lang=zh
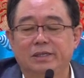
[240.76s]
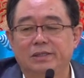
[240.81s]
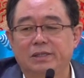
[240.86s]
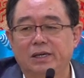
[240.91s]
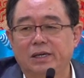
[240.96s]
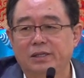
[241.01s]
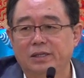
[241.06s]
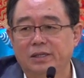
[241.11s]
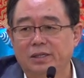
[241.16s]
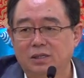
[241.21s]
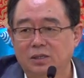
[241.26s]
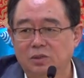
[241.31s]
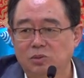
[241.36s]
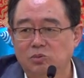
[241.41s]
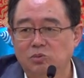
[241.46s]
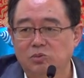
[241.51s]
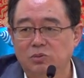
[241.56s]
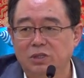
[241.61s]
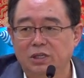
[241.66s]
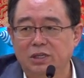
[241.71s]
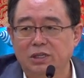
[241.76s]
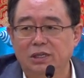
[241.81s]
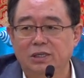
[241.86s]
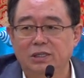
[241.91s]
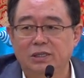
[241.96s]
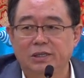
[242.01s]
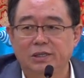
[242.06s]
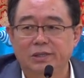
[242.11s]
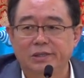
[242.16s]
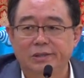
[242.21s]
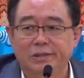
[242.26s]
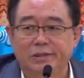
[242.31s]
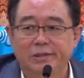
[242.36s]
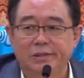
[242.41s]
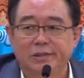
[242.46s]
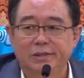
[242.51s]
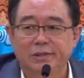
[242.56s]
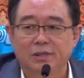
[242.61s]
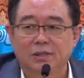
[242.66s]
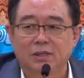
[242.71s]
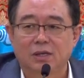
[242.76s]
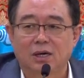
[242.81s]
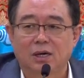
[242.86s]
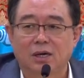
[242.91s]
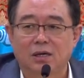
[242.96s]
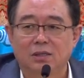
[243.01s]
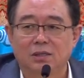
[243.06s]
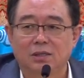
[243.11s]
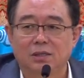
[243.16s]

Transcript: 在那个谷地里的。啊，